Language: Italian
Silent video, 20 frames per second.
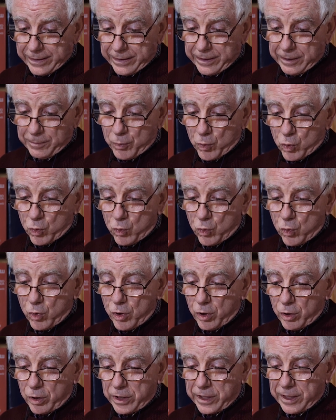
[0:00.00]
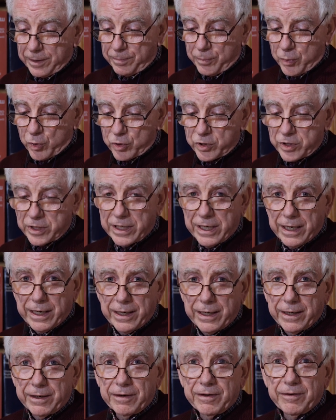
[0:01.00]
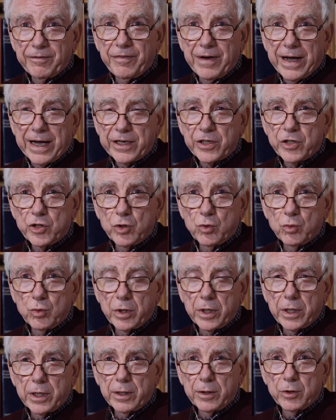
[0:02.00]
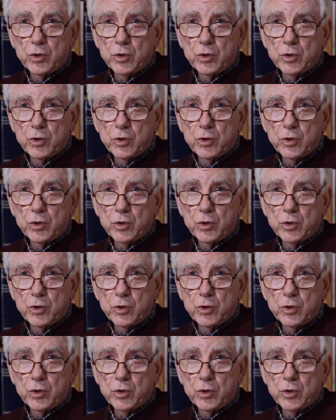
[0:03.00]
tipo Google che possa farci un